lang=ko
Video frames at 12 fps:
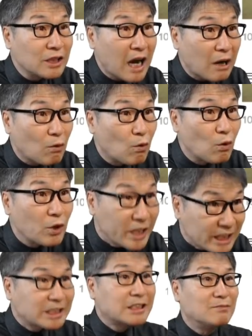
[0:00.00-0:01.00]
갖고
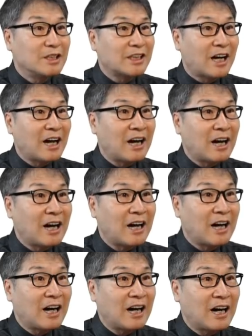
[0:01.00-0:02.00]
있습니다.